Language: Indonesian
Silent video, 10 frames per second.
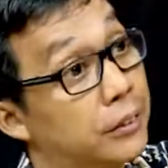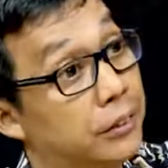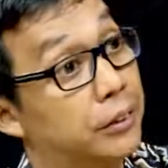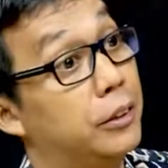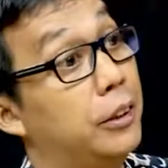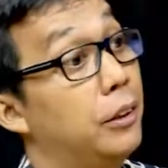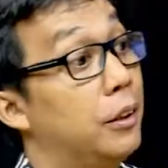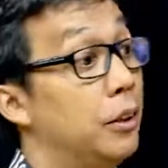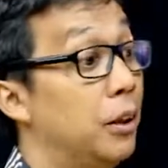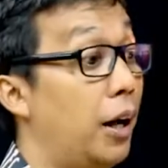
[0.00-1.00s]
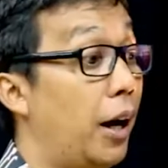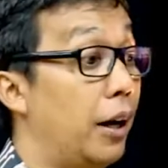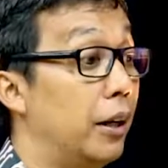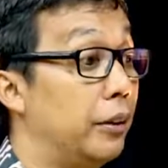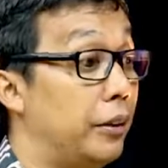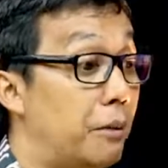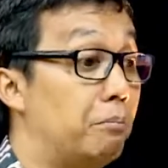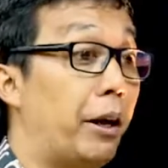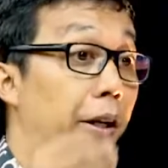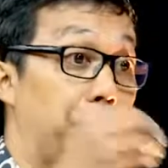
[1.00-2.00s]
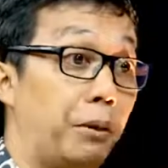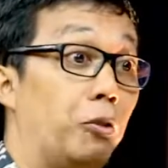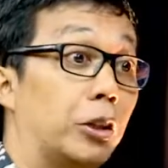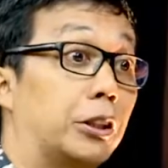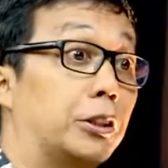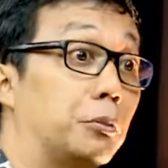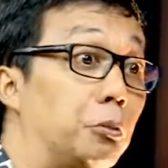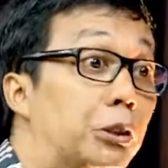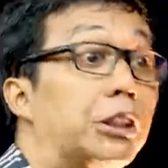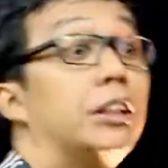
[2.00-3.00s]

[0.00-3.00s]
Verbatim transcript: ya jadi dampak dari perbuatan tersebut bisa